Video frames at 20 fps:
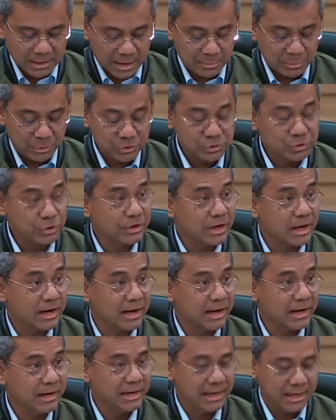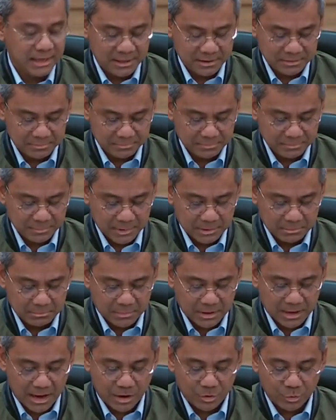Namun saudara ED
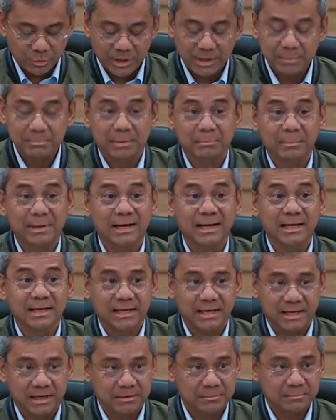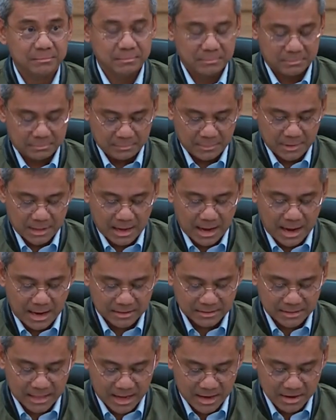mengakui memiliki
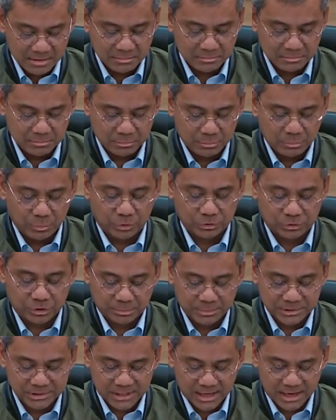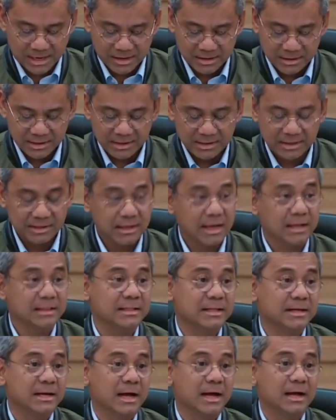harta motor besar
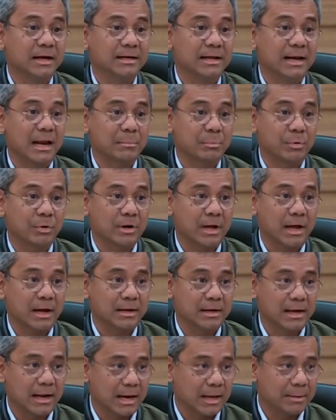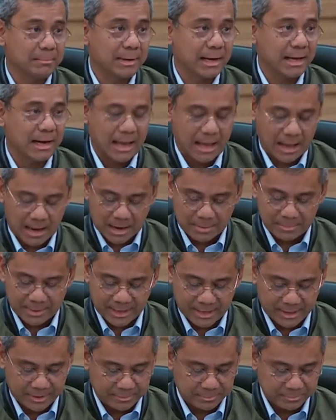yang tidak dilaporkan dalam
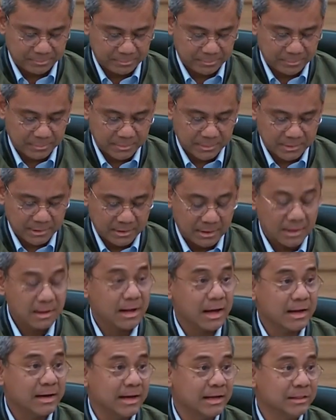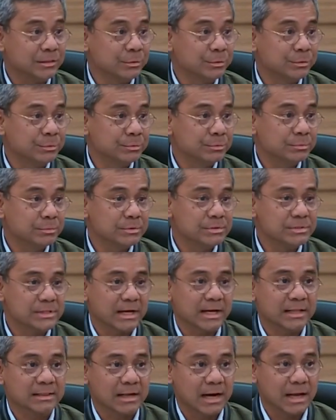LHKPN. Karena itu,
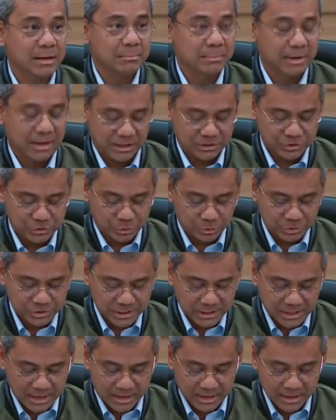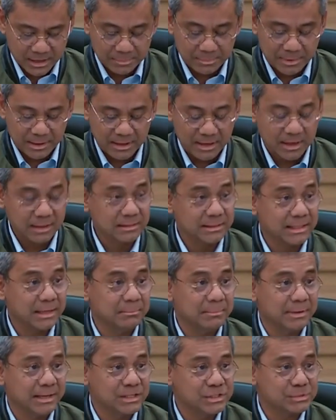saya telah menginstruksikan kepada
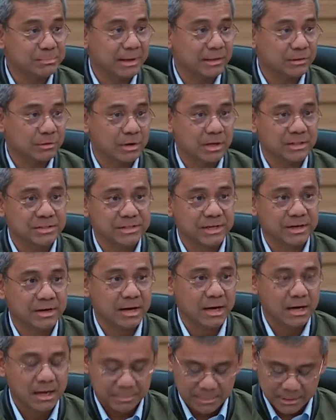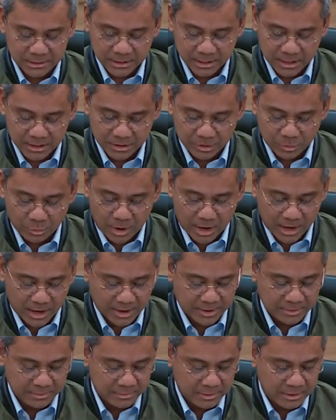tim Inspektorat Jenderal Kementerian
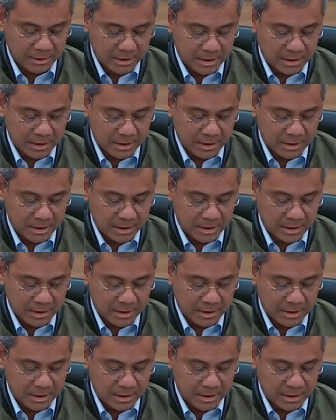Keuangan